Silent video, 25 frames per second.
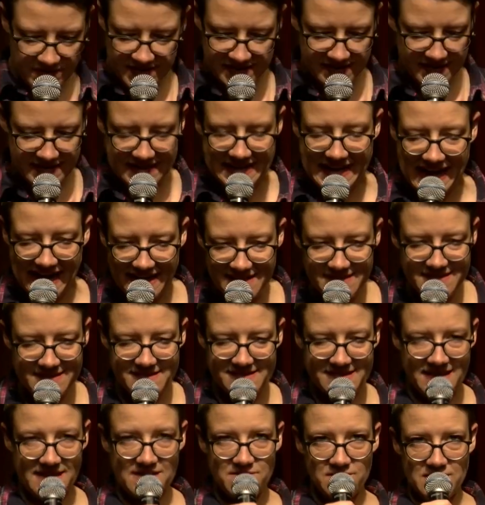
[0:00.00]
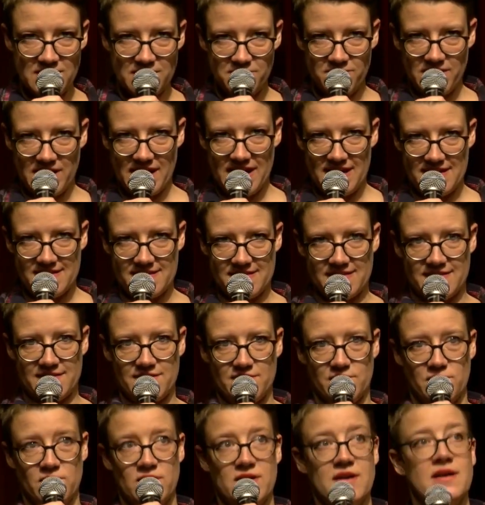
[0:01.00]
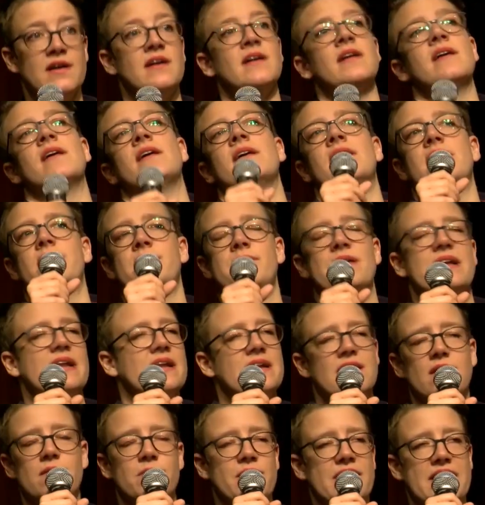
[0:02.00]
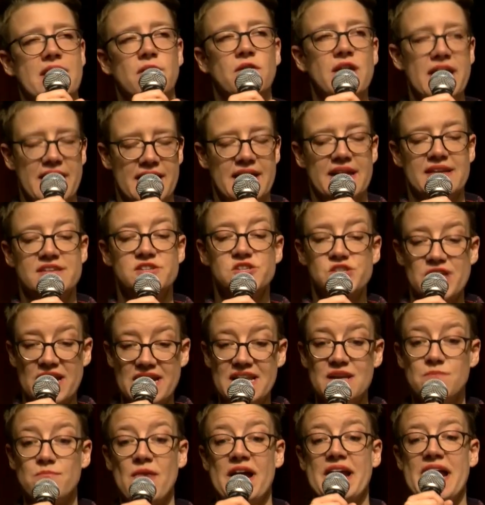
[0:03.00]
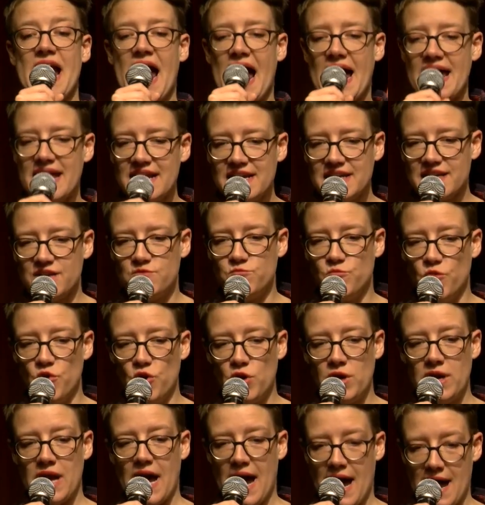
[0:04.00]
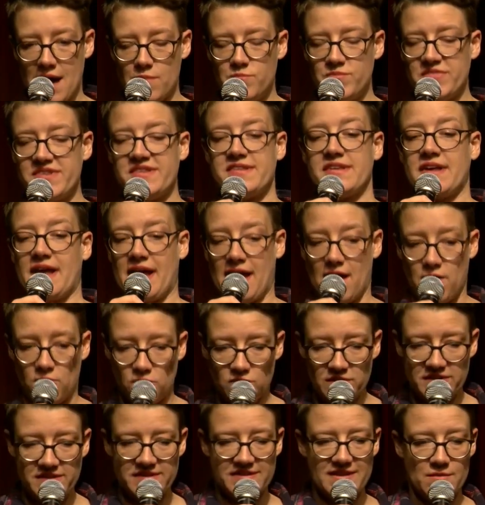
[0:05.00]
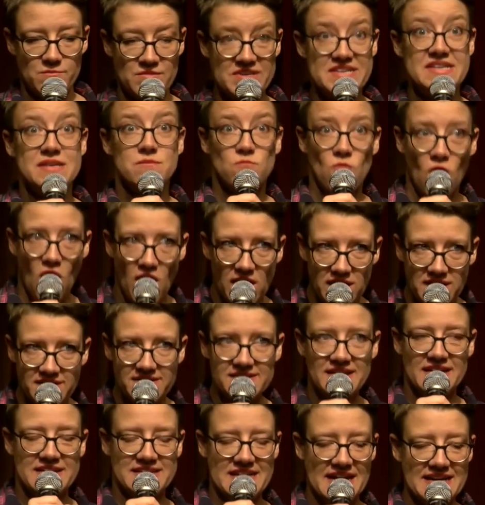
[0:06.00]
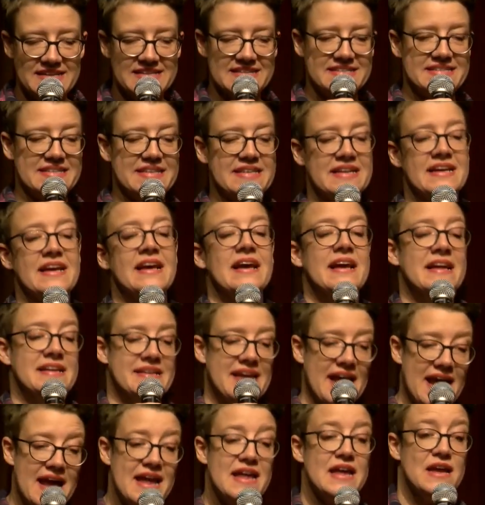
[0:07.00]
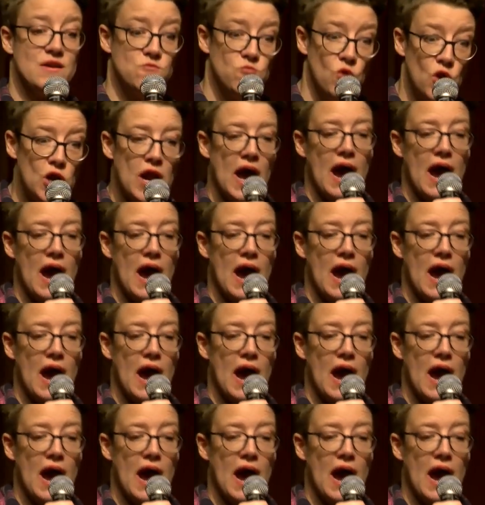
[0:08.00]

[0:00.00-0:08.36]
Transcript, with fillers: ich es dann die ganze Zeit wieder vergessen. So. Und ich habe mir gedacht, ach Mann, okay, jetzt stelle ich meinen eigenen Müll abends raus, damit ich morgens dran denke, dass ich der ihren Müll